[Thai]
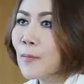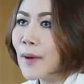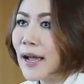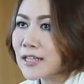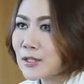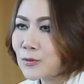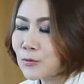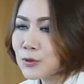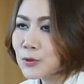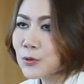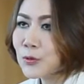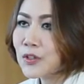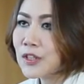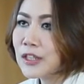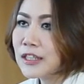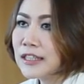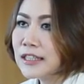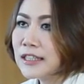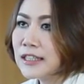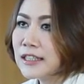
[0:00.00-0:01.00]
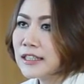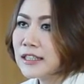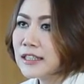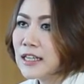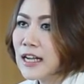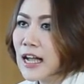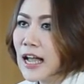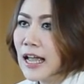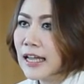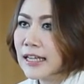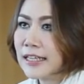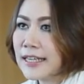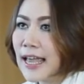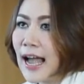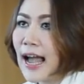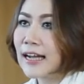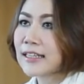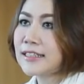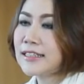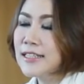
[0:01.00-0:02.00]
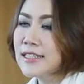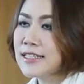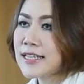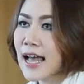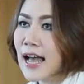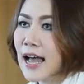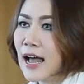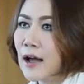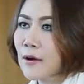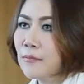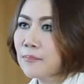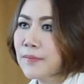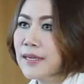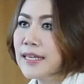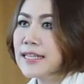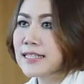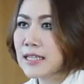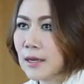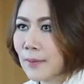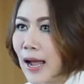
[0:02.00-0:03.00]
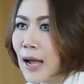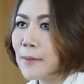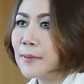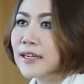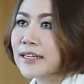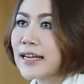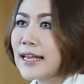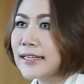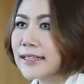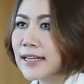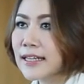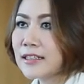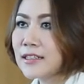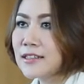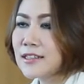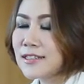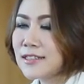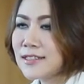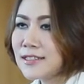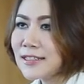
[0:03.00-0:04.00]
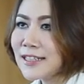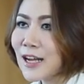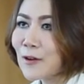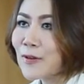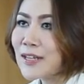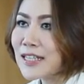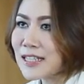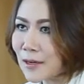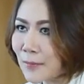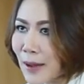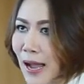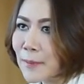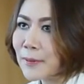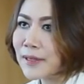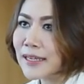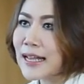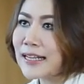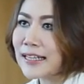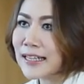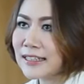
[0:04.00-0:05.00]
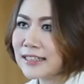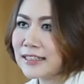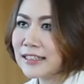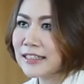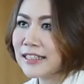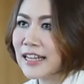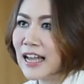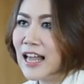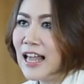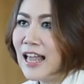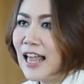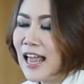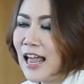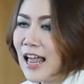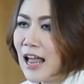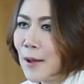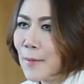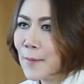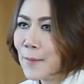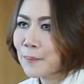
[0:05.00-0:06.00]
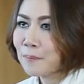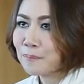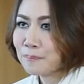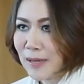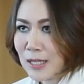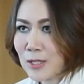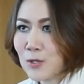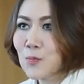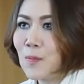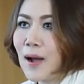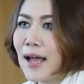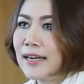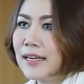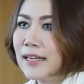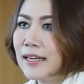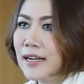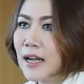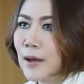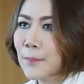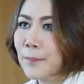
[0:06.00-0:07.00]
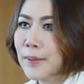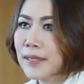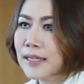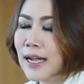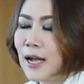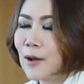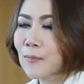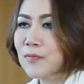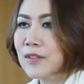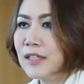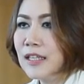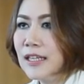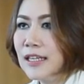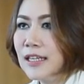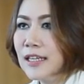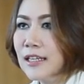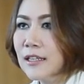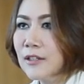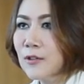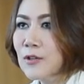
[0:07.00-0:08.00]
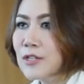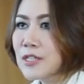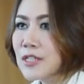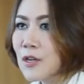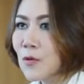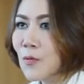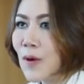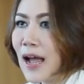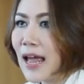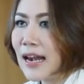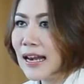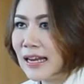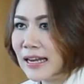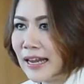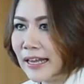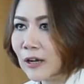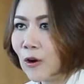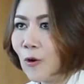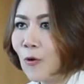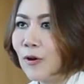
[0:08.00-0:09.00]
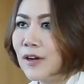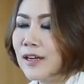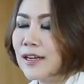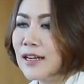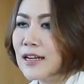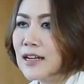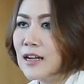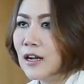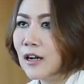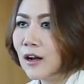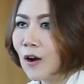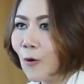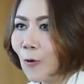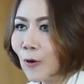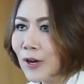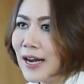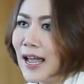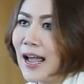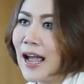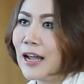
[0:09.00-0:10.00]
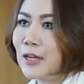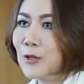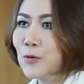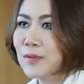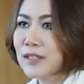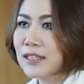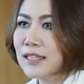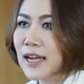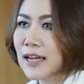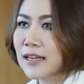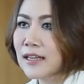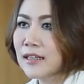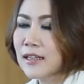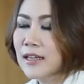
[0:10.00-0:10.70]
หมายสูงสุดก็คือ อยากที่จะมีอิสรภาพทางด้านการเงิน ซึ่งคำว่าอิสรภาพทางด้านการเงินเนี่ยปัจจุบันเนี่ยค่ะเป็นคำที่ยุ้ยเชื่อว่าหลายๆคนน่ะค้นหาอยู่เหมือนกัน